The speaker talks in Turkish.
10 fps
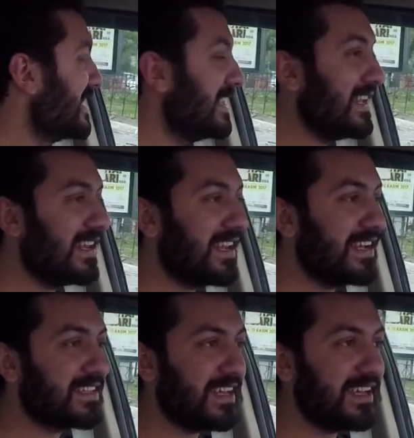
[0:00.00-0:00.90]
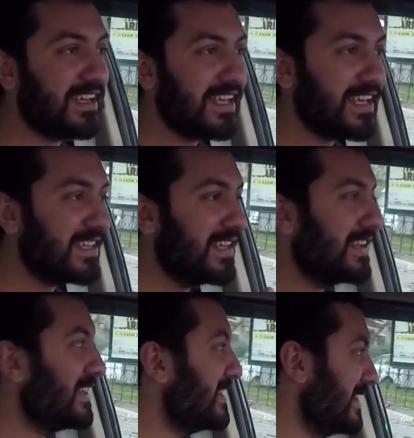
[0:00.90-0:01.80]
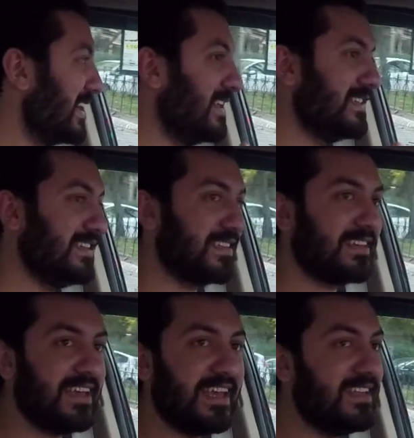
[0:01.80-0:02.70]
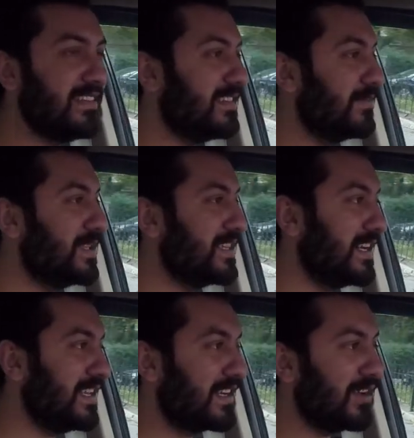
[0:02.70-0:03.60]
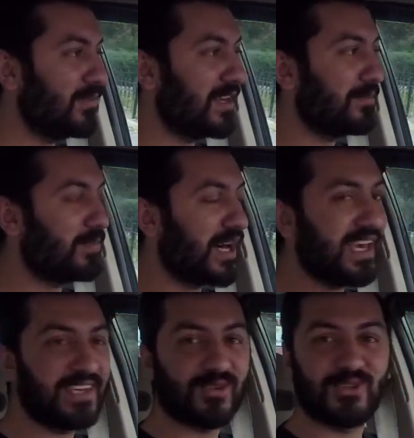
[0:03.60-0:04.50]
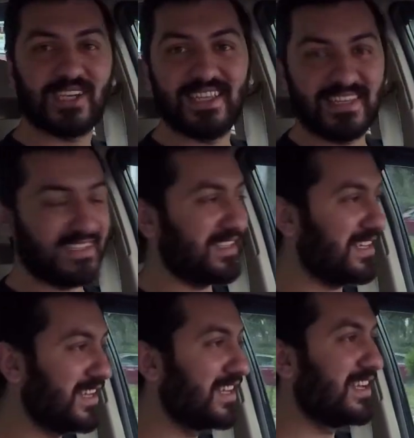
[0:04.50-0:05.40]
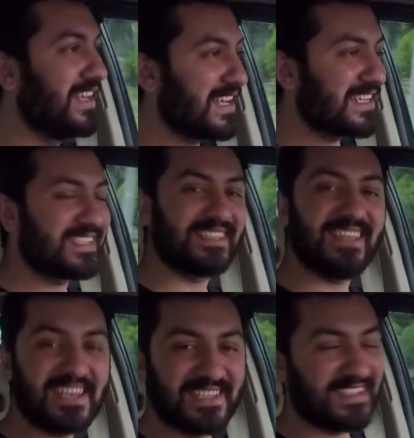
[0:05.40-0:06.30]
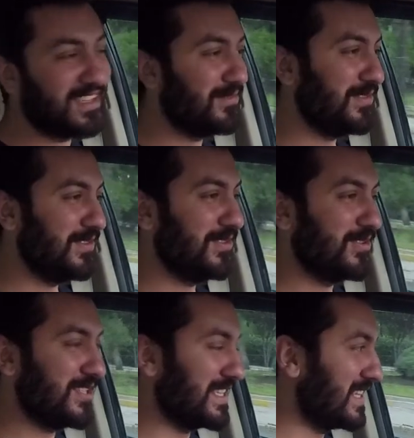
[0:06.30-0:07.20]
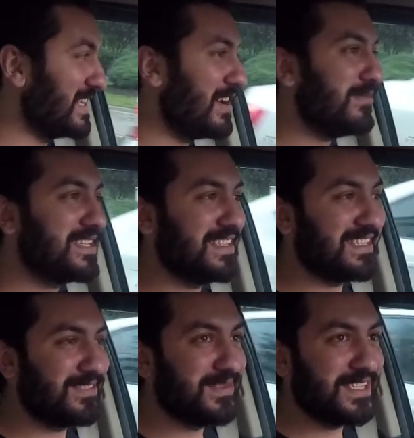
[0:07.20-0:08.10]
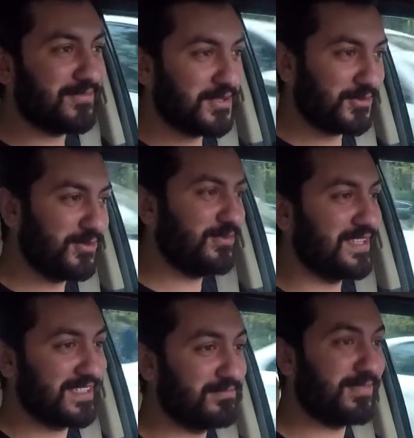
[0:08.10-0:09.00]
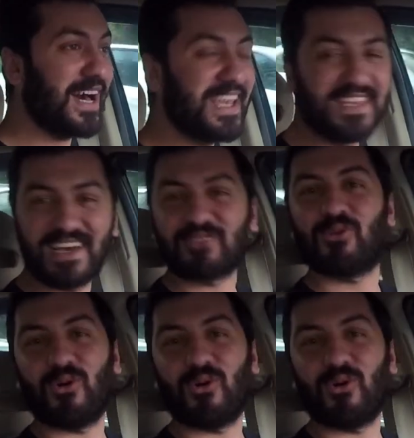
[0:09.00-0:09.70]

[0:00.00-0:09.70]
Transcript: Nerelerden nerelere geldik. Elinde bir tane kamera bayi köşelerinde kısla kısla bir video çeken aman sesimi kimse duymasın bayiden